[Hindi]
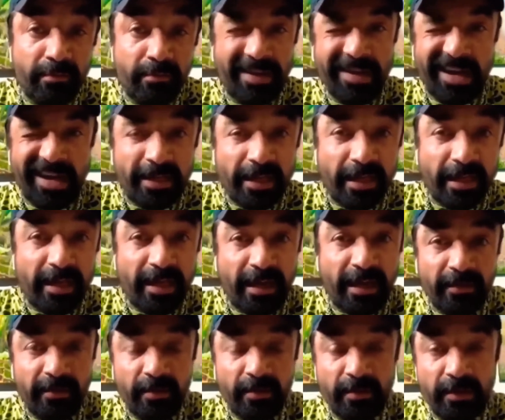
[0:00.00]
मिनाटी
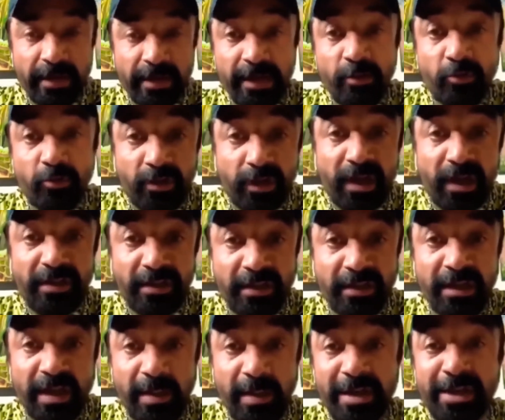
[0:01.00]
किया लेकिन उसका
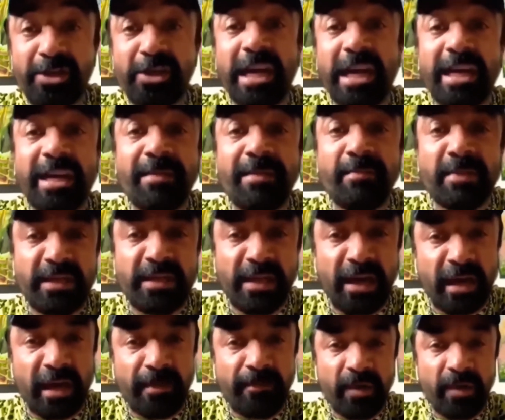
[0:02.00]
असली नाम है चेरी
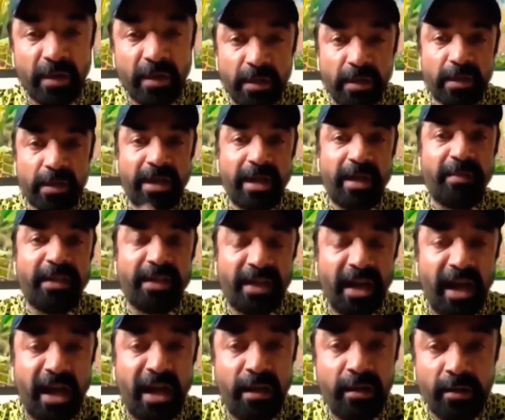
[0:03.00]
मीठा ये
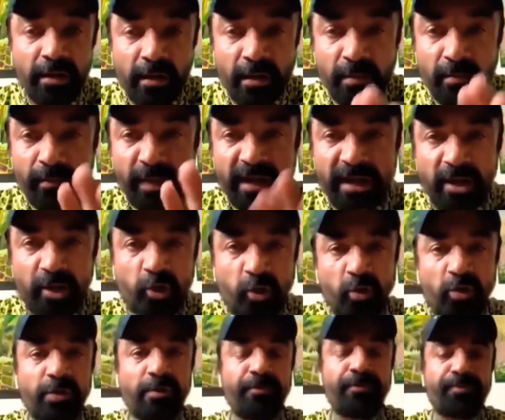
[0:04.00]
मीठा पहले सुन